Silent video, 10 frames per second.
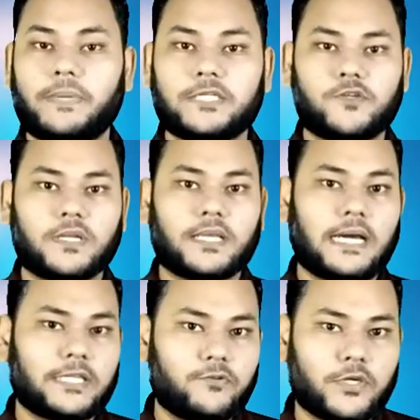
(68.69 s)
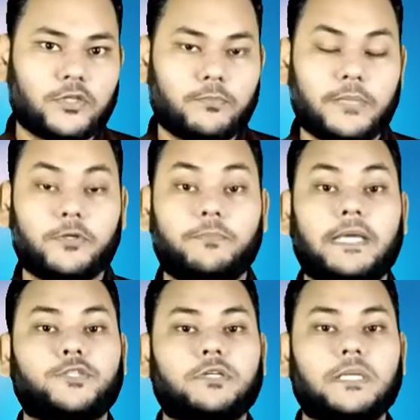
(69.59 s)
বেসরকারি খাতেও কিন্তু বিভিন্ন
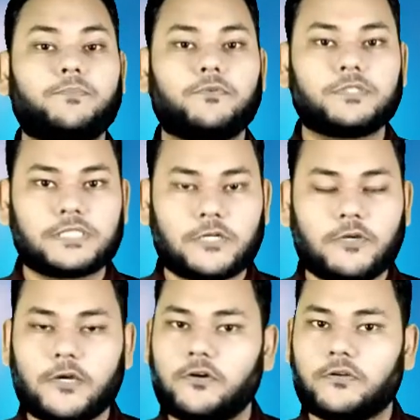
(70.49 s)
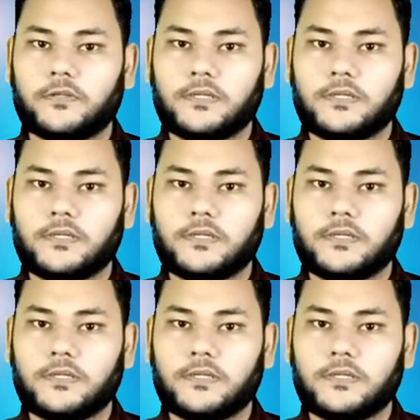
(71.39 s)
বেসরকারি প্রতিষ্ঠানও এখন